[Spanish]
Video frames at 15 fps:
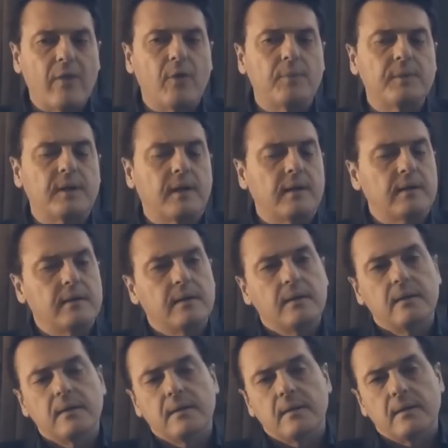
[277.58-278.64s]
adopta
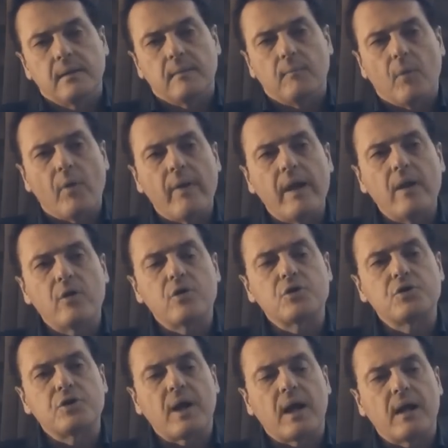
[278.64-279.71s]

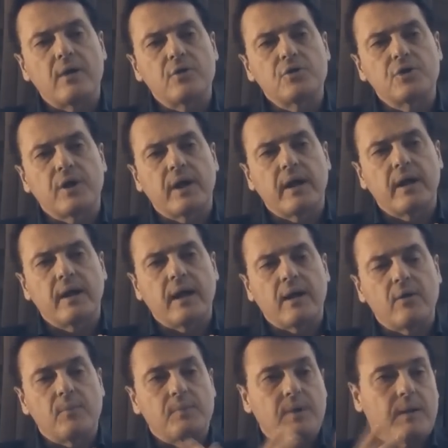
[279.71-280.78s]
modelos a los que
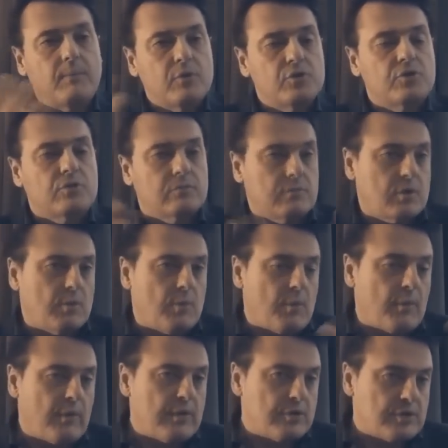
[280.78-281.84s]
adoptamos como
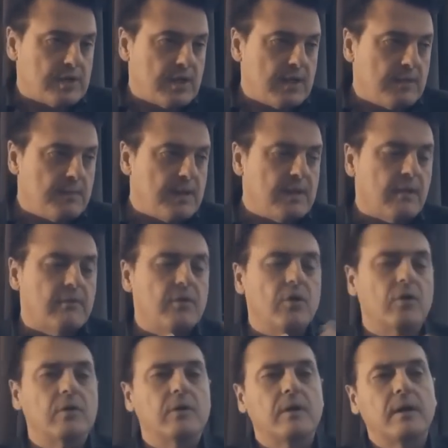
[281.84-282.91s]
modelos de
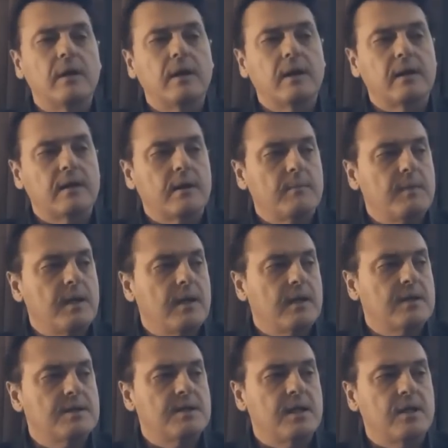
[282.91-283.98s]
imitación y que
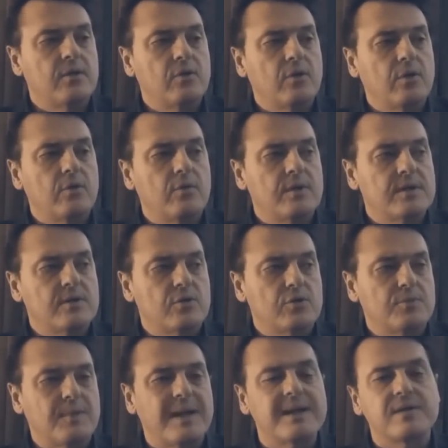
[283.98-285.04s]
terminan siendo
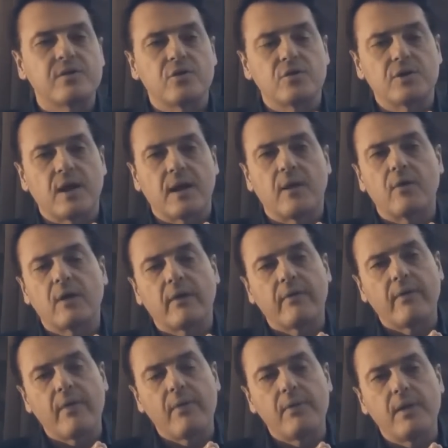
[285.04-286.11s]
nuestros maestros a la hora
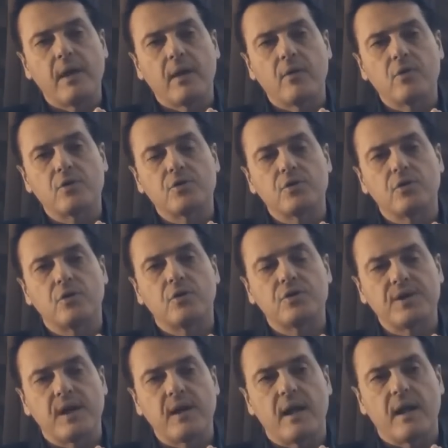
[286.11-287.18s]
de decirnos o
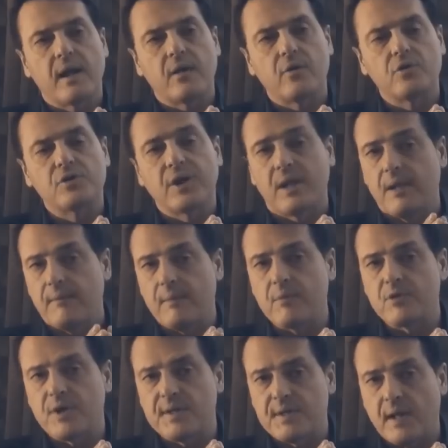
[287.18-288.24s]
señalarnos qué
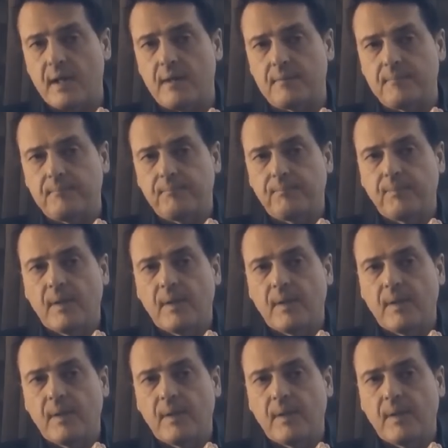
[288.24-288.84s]
debemos desear.